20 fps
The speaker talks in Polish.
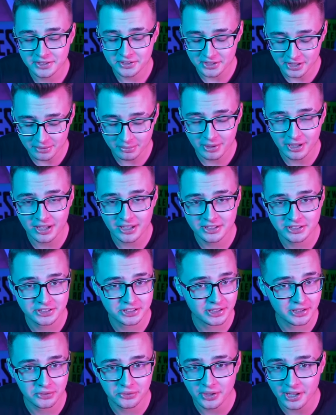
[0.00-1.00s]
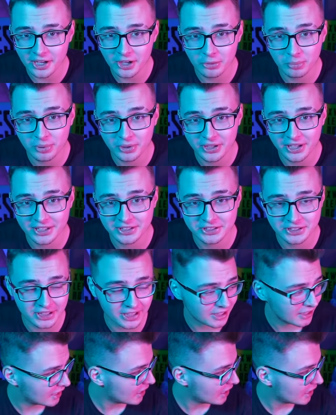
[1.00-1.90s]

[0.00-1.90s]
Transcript: nie ma zielonego pojęcia.